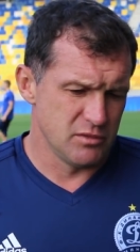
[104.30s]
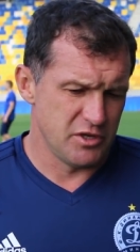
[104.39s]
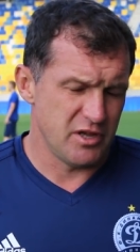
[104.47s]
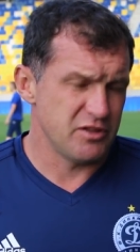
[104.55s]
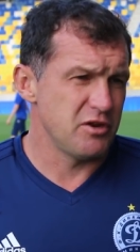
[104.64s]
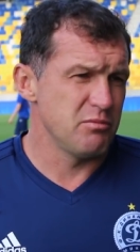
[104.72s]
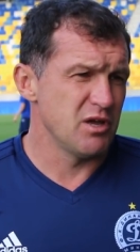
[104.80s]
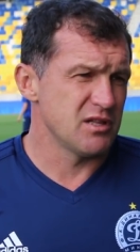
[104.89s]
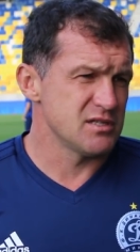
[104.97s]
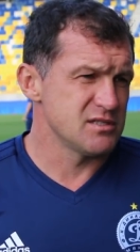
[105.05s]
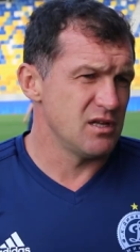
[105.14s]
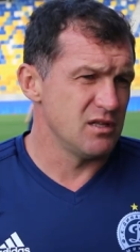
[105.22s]
ряд
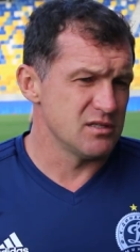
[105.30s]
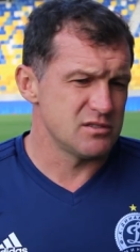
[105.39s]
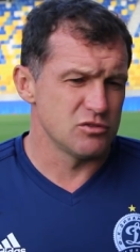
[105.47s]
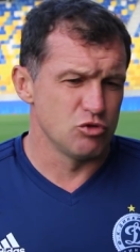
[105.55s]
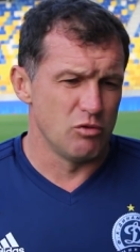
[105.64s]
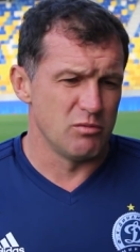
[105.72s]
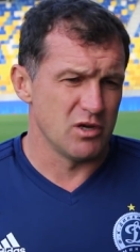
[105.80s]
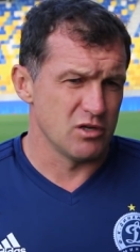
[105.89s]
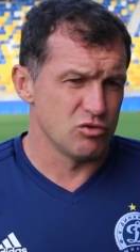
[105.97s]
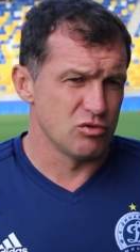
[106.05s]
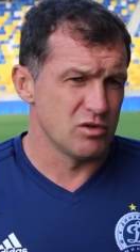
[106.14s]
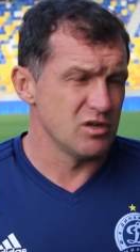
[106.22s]
ребят осталось дома,
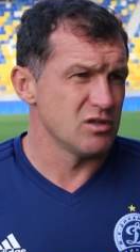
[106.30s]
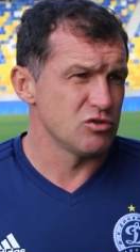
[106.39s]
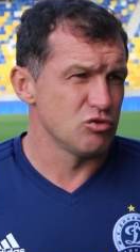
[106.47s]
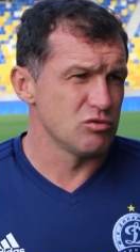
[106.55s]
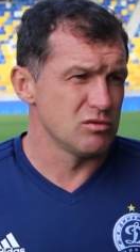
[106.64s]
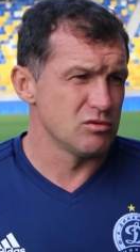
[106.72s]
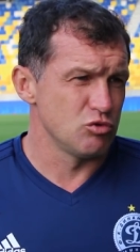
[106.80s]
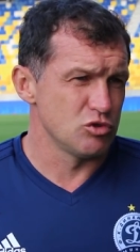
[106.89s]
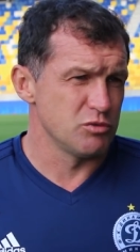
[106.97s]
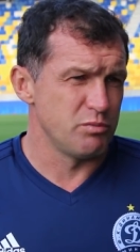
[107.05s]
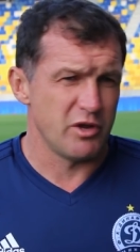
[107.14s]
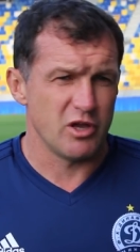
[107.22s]
которые
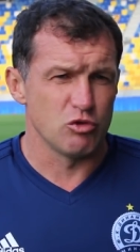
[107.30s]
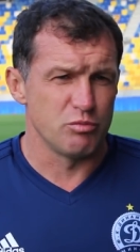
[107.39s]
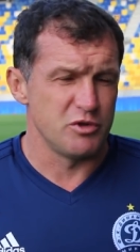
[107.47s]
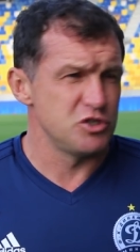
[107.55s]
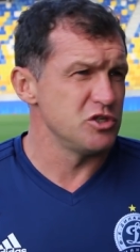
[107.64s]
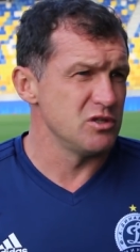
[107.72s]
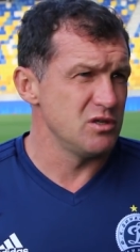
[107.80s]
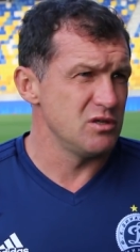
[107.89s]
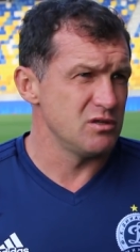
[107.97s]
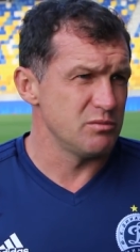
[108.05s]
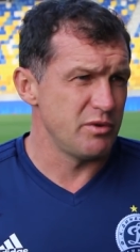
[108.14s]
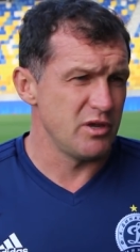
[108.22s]
тоже по ряду причин
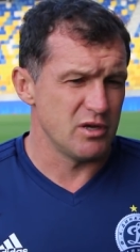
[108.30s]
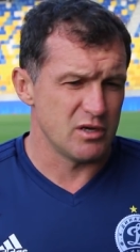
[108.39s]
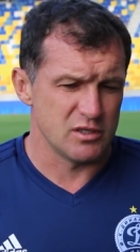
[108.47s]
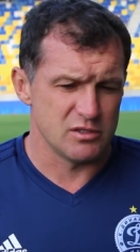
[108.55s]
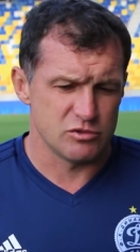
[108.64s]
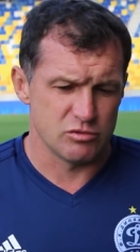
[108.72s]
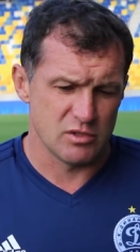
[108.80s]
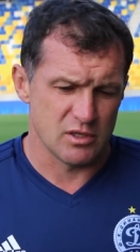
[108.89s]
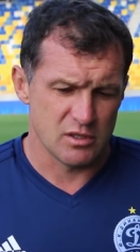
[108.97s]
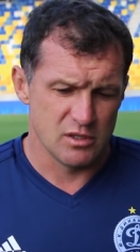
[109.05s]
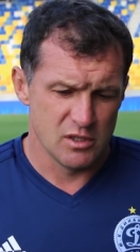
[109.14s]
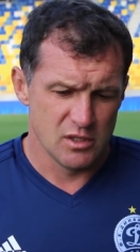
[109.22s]
не приехали сюда.